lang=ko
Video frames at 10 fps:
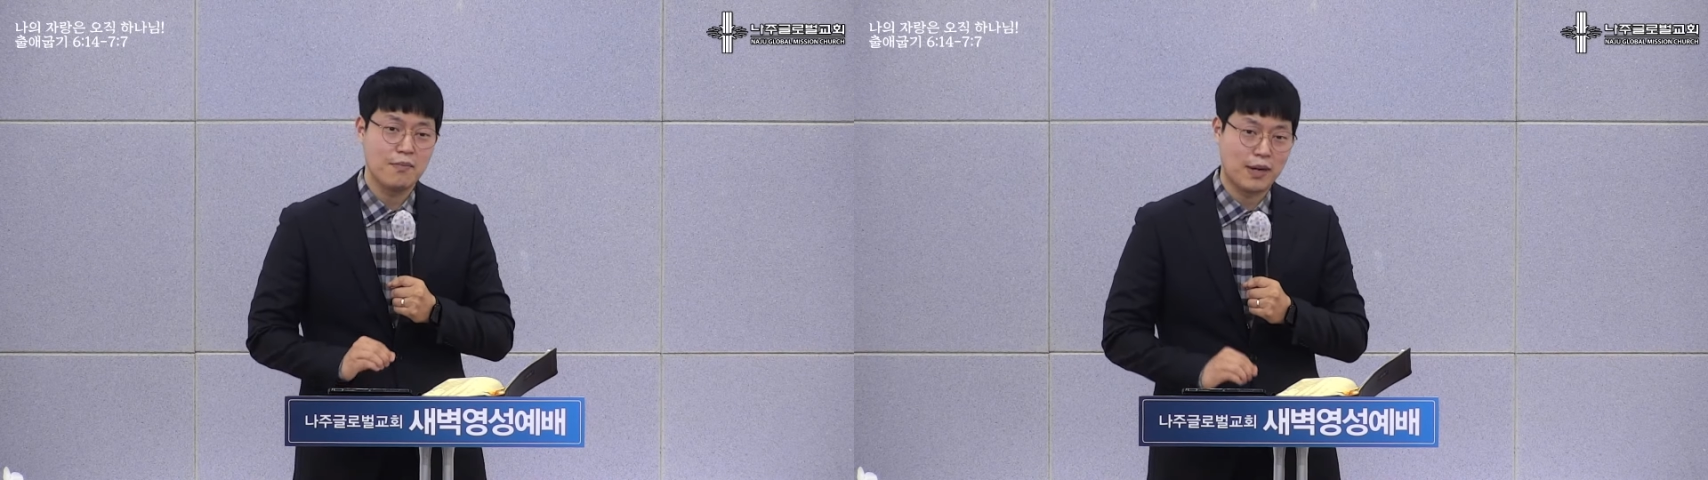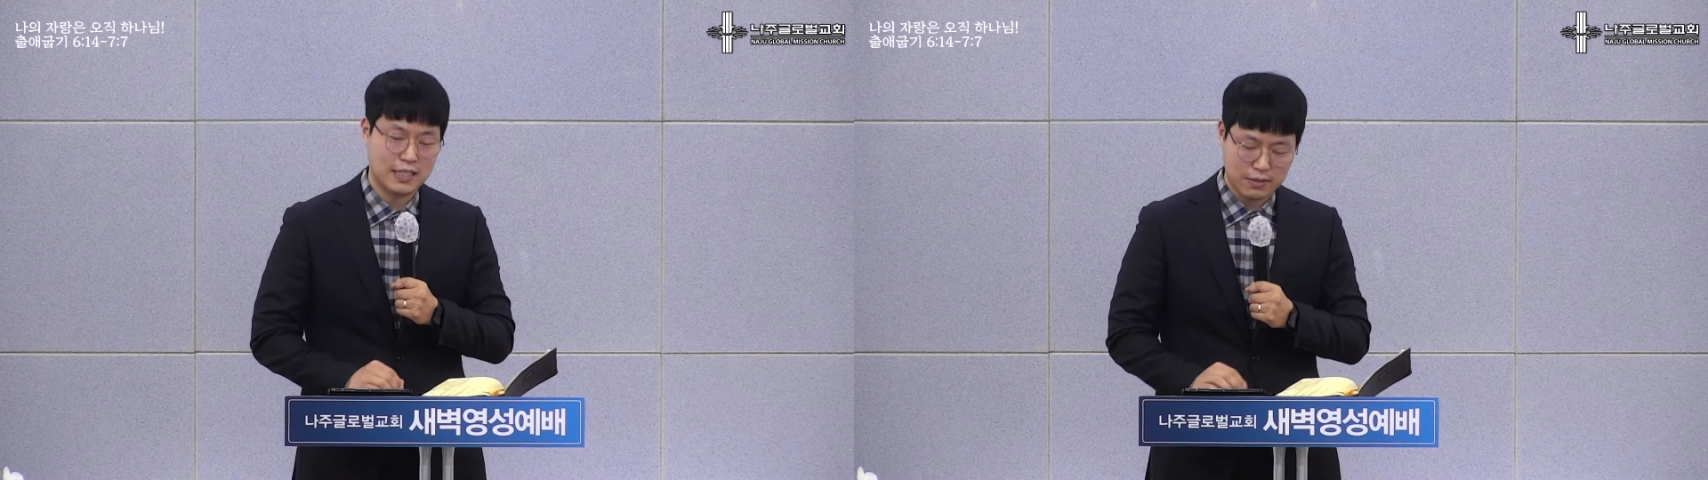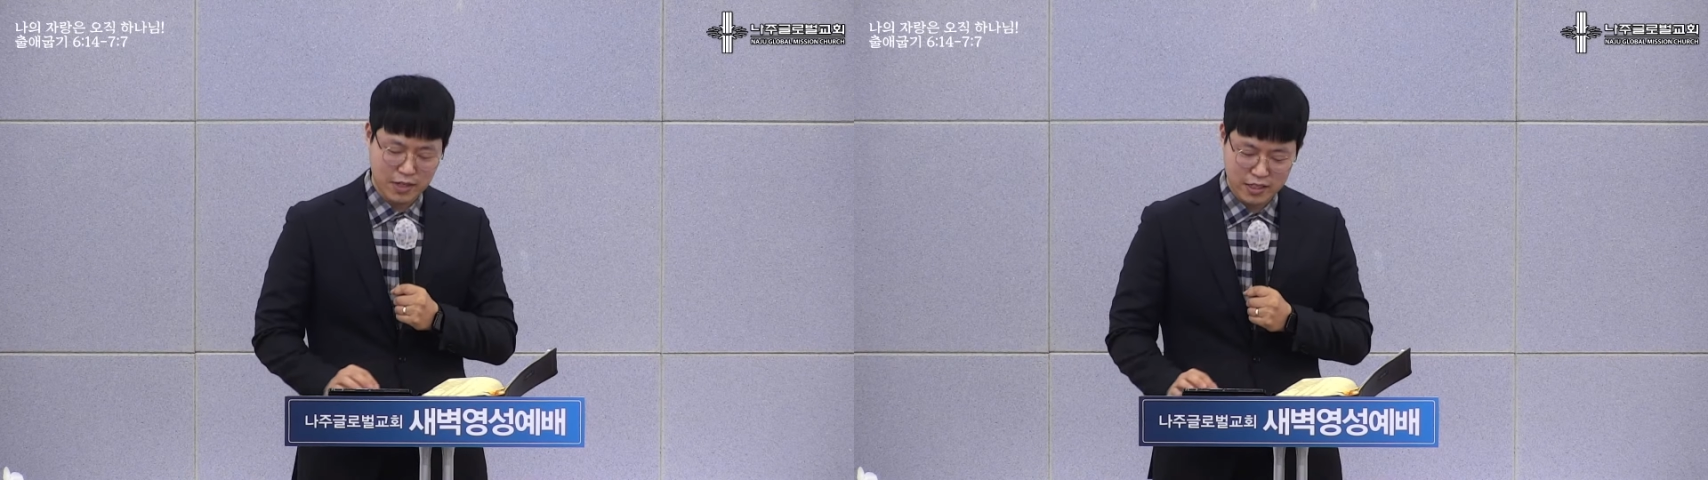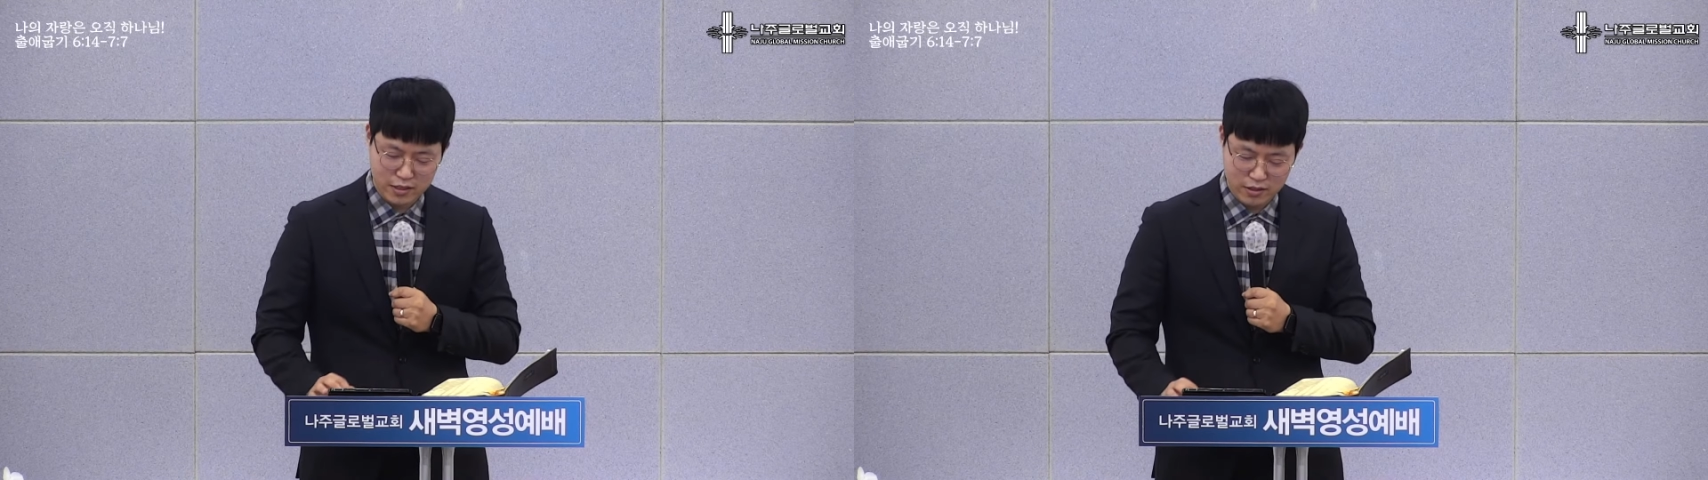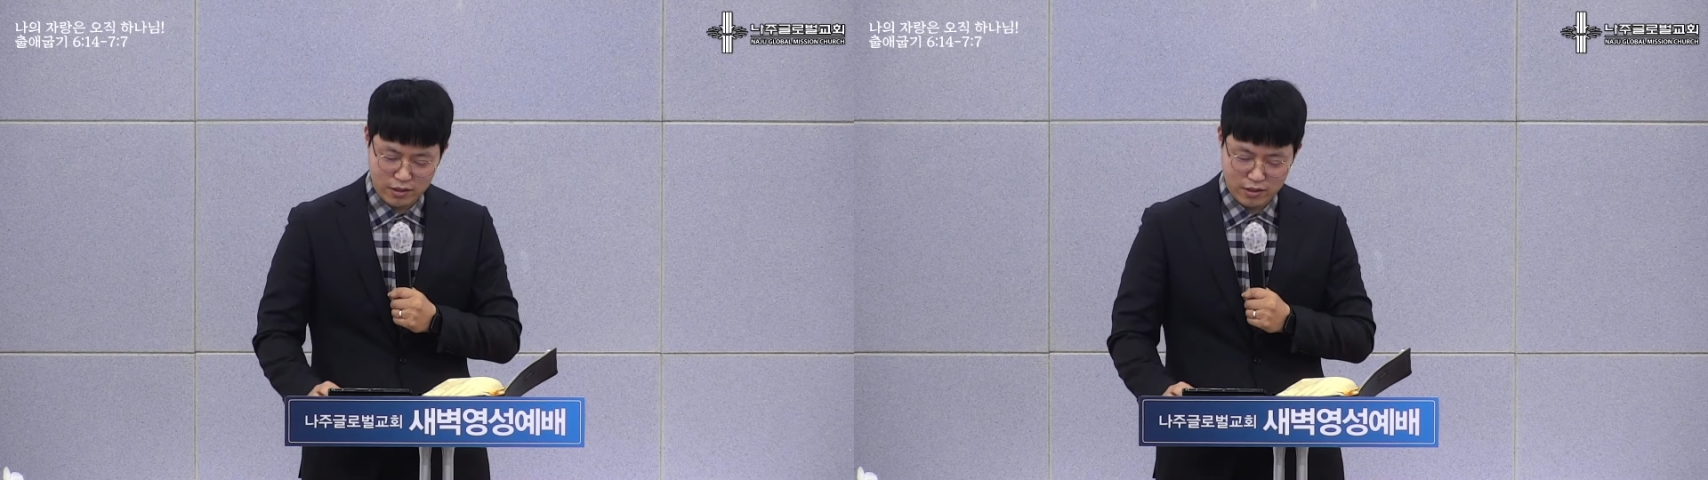
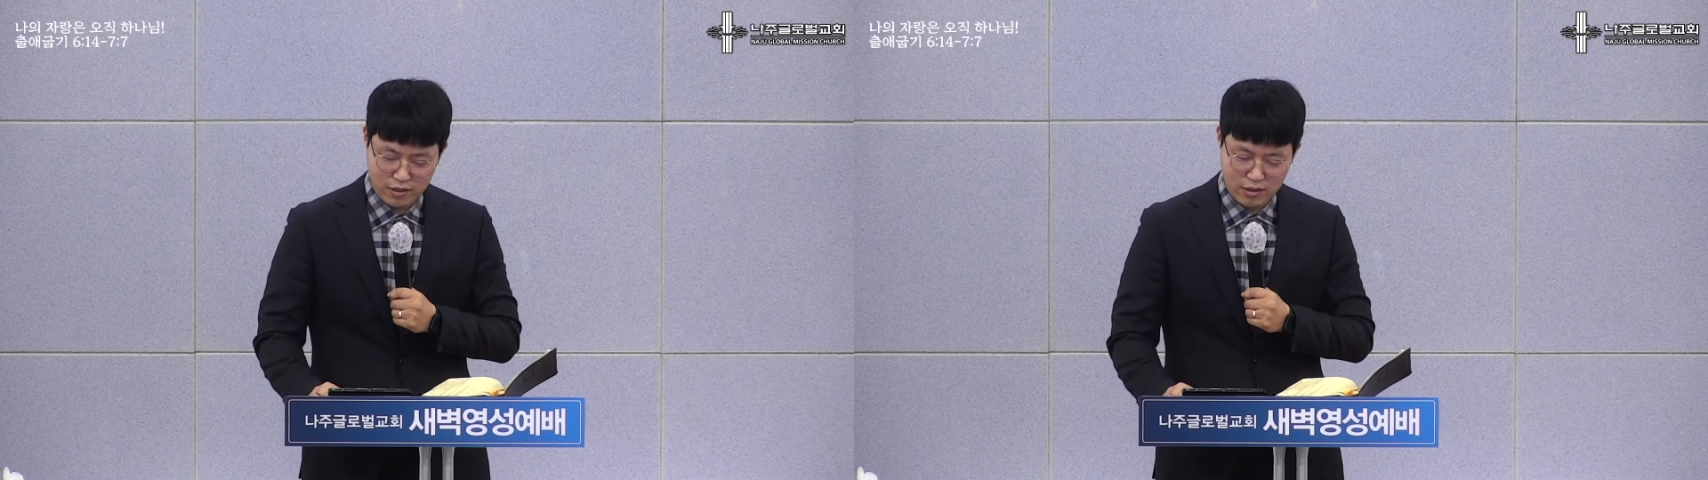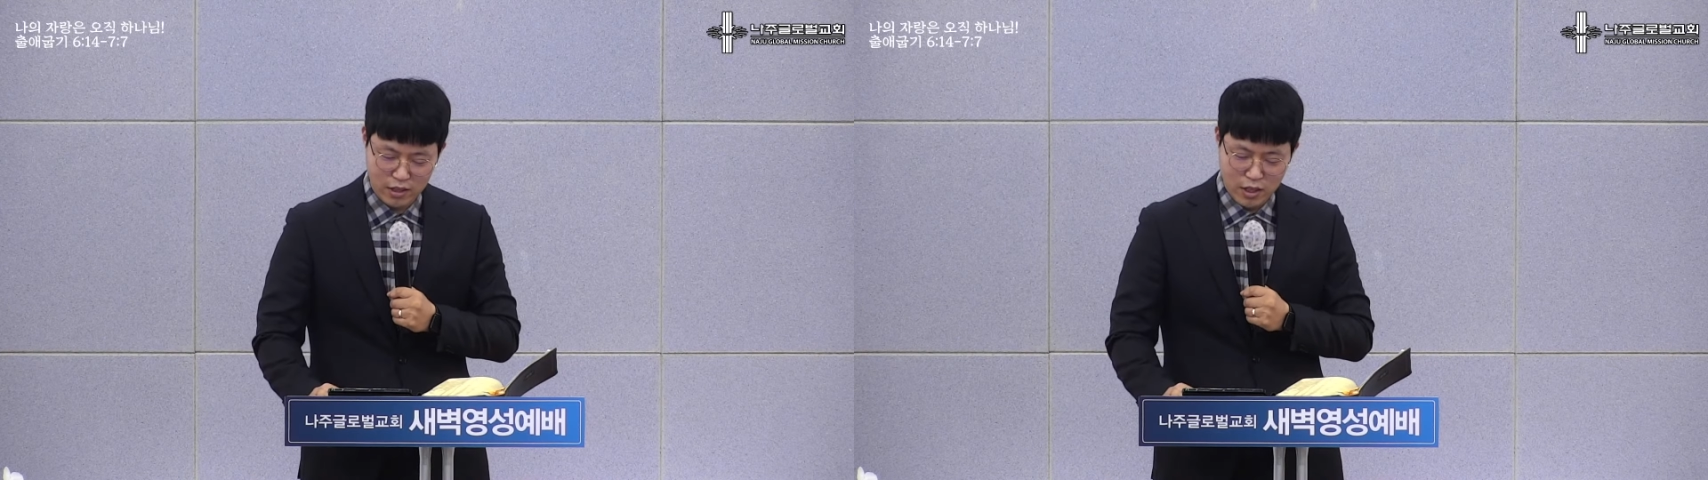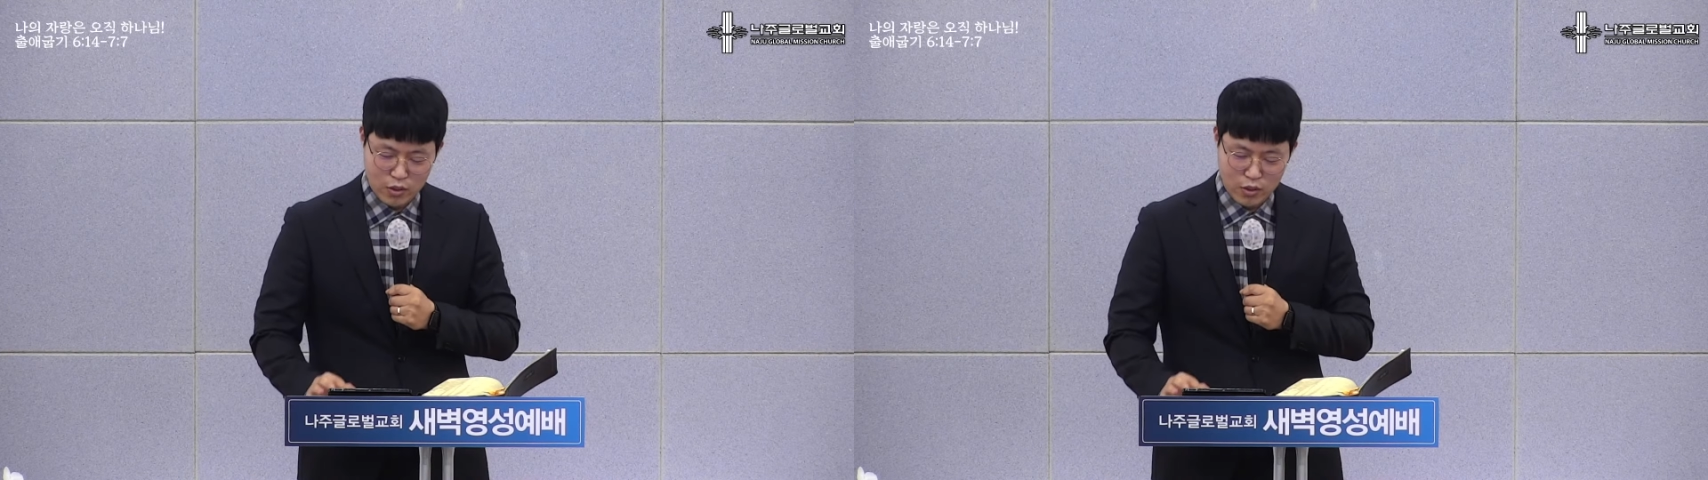말씀하시는 것들,